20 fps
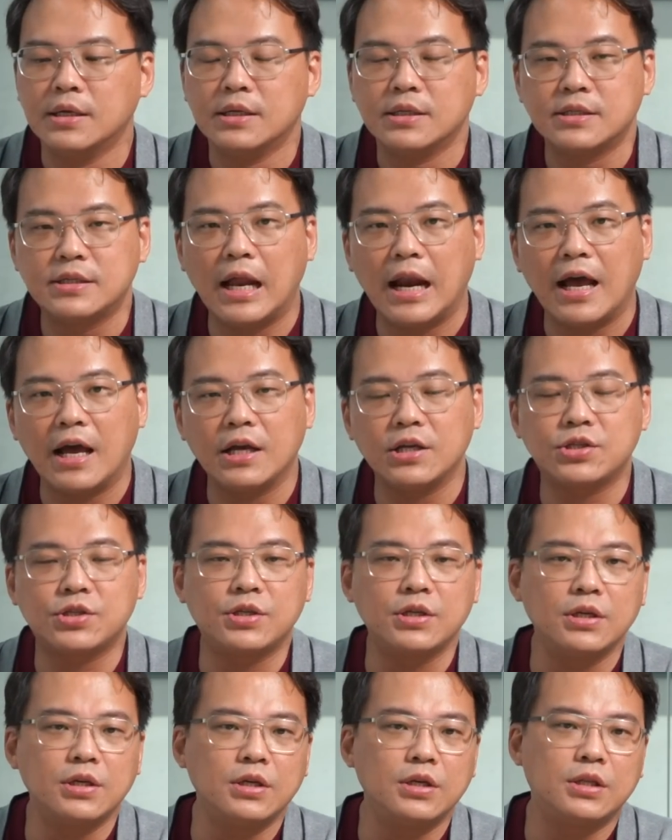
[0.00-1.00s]
再来
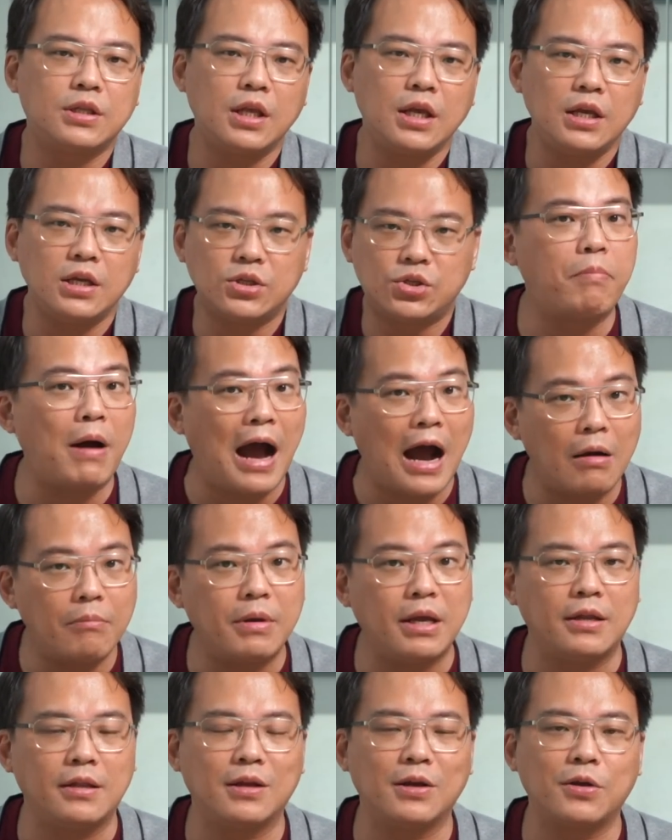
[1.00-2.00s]
是第八
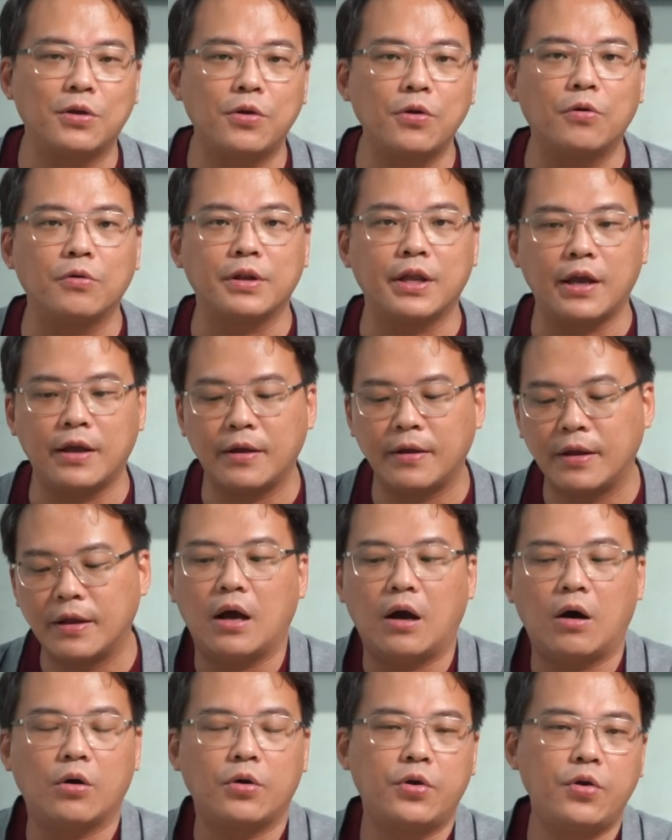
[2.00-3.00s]
名的用点，
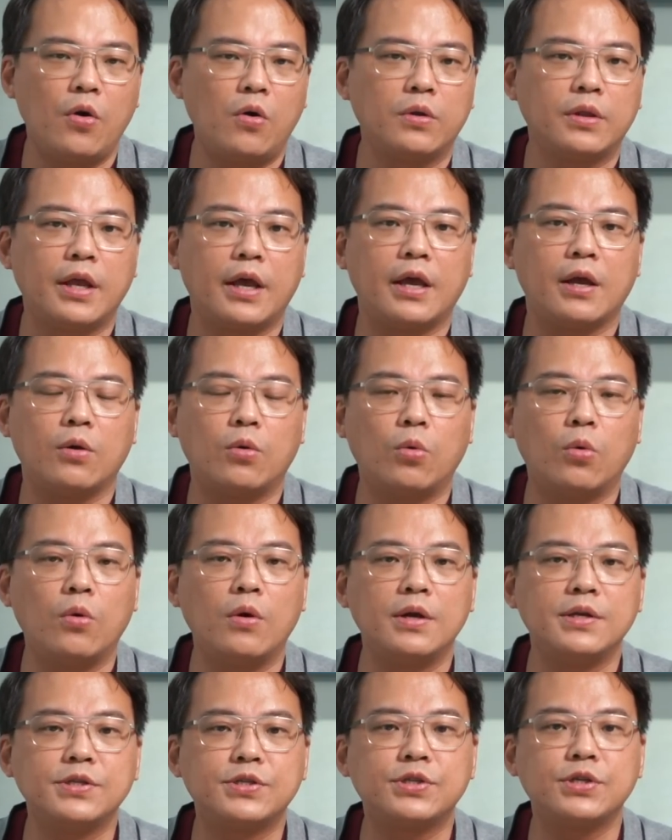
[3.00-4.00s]
哦，用点无
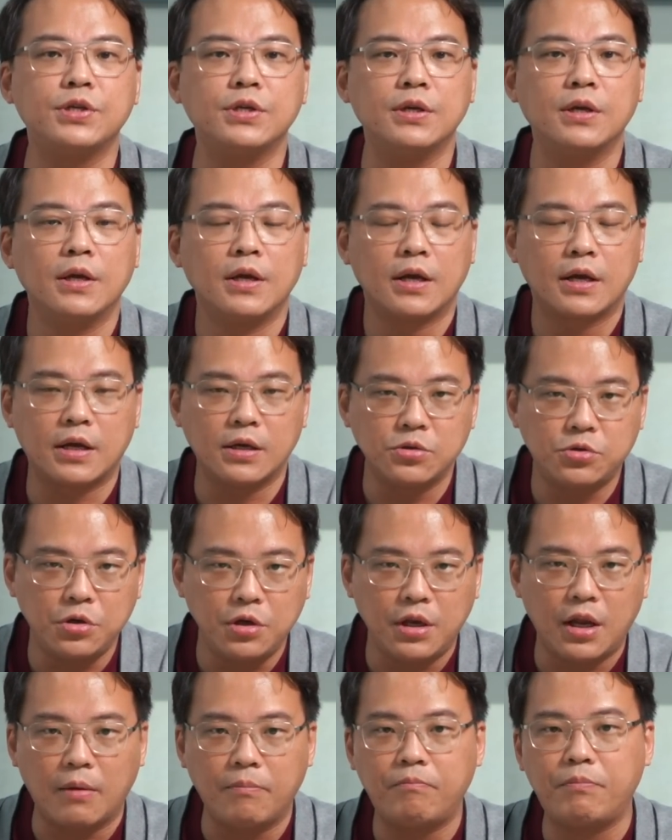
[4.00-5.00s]
论是跟
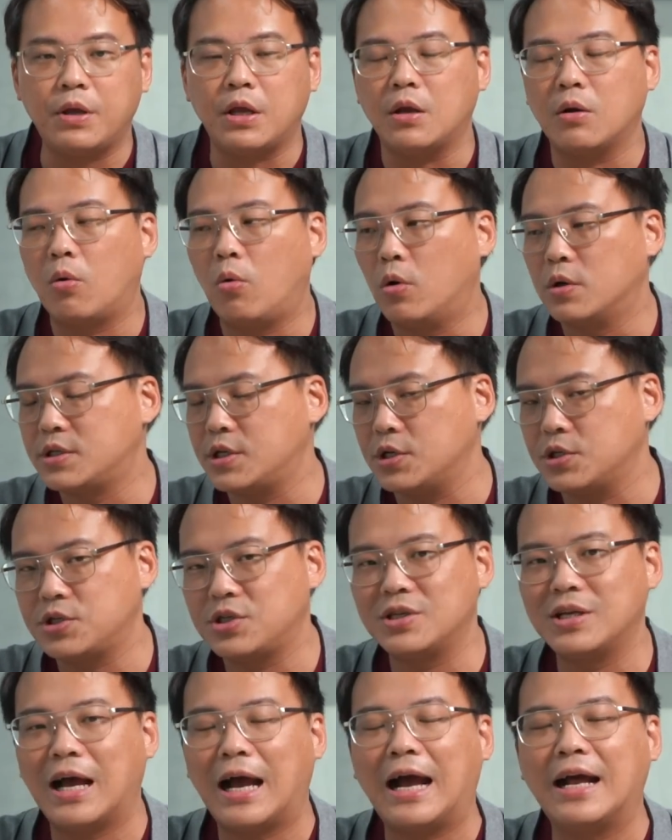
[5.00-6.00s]
去年比，或者
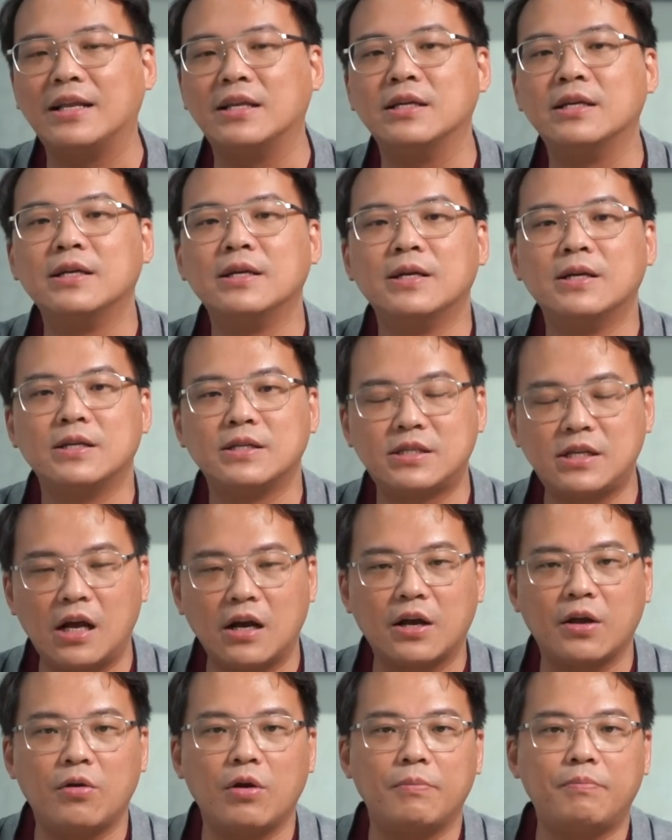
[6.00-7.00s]
是和
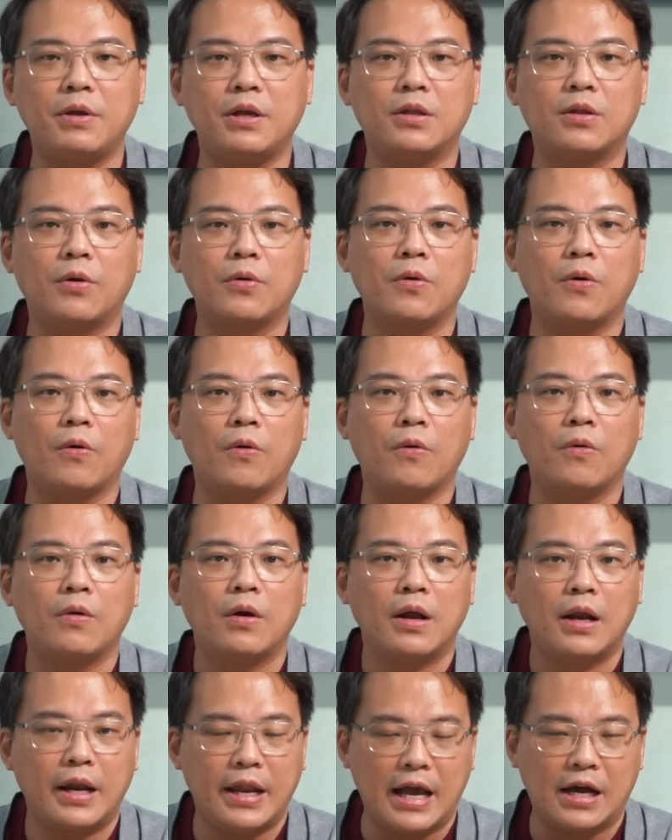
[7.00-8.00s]
上个月比，都有
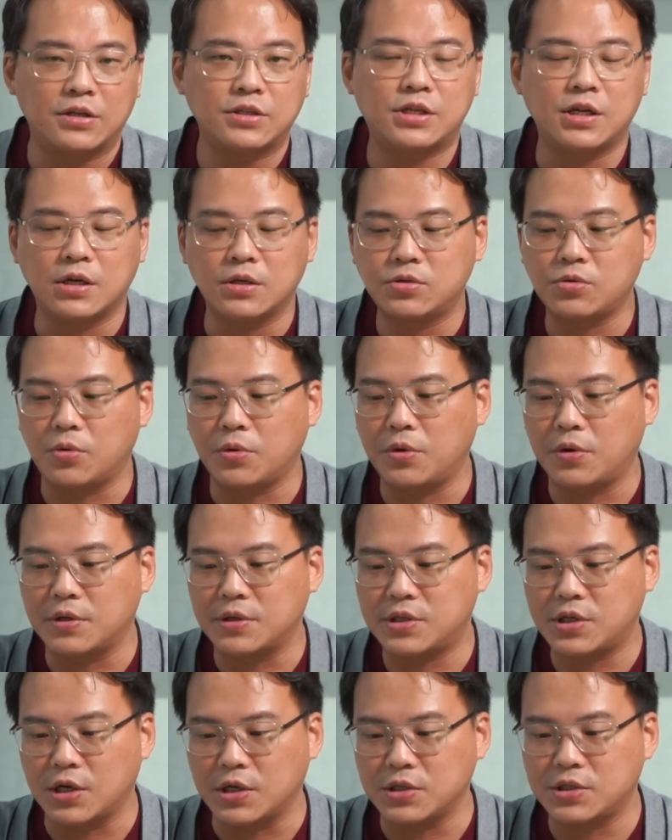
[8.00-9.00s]
两成左右
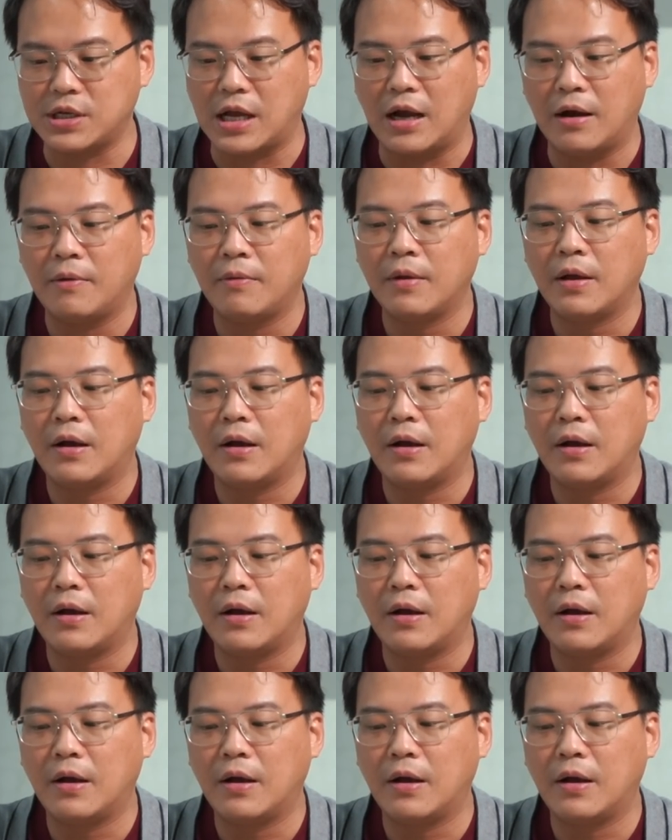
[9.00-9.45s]
的成长。